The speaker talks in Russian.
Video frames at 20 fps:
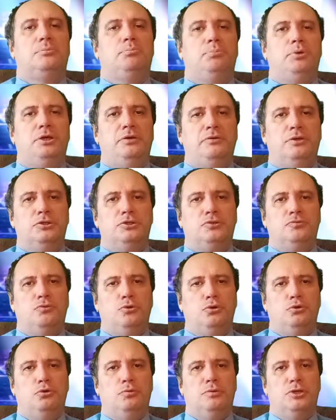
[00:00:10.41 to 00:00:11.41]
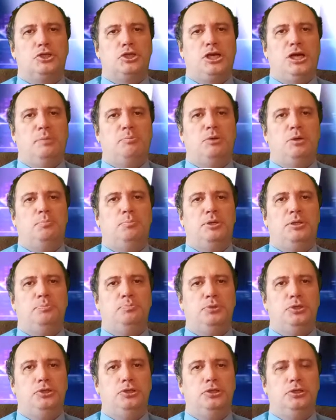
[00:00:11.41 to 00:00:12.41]
Приветствую уважаемых
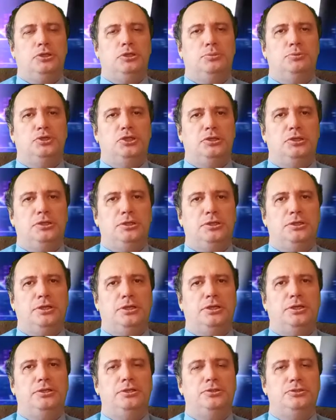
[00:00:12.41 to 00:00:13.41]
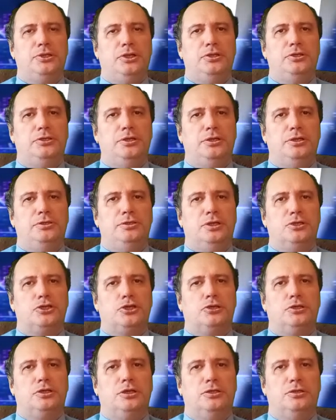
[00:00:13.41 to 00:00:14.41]
подписчиков, читателей и зрителей
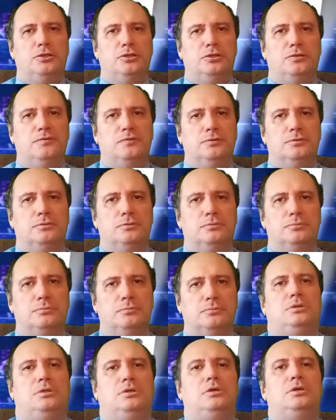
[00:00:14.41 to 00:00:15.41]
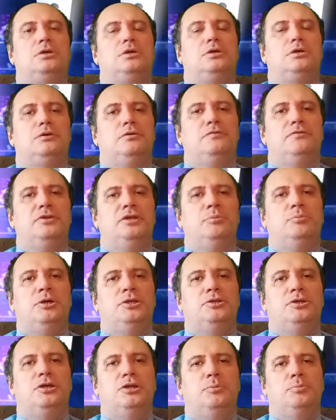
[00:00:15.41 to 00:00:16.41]
наших каналов.
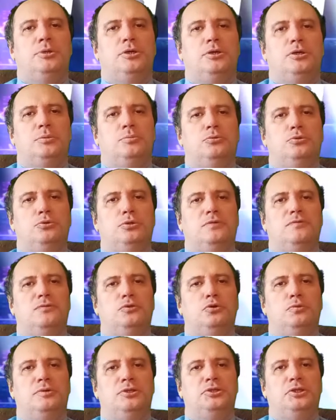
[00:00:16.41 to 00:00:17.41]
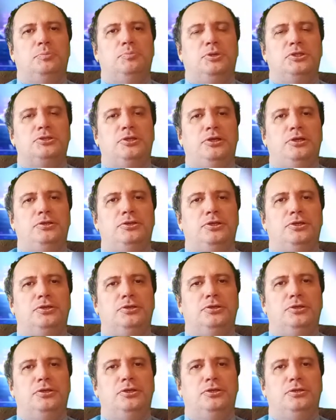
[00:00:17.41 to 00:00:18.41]
Внимательно проработав новости последних
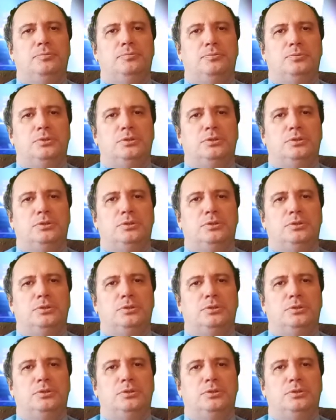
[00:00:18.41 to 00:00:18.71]
дней,